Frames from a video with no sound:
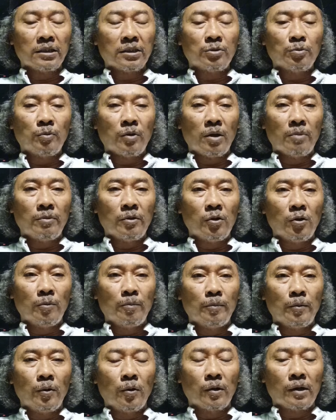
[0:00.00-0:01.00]
semua
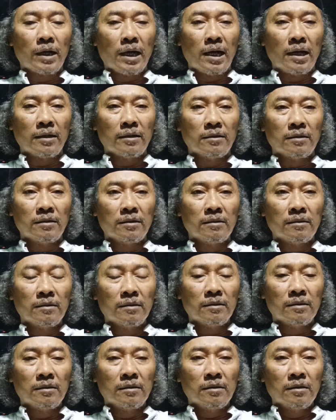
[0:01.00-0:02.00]
mengumpulkan
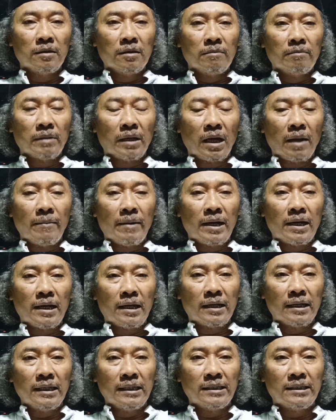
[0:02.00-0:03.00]
bagaimana
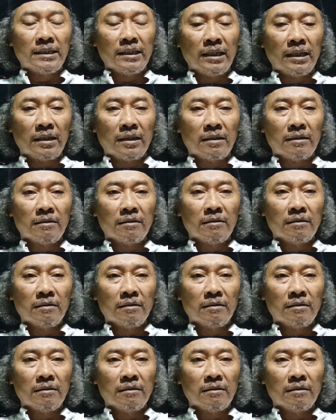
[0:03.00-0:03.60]
Rizik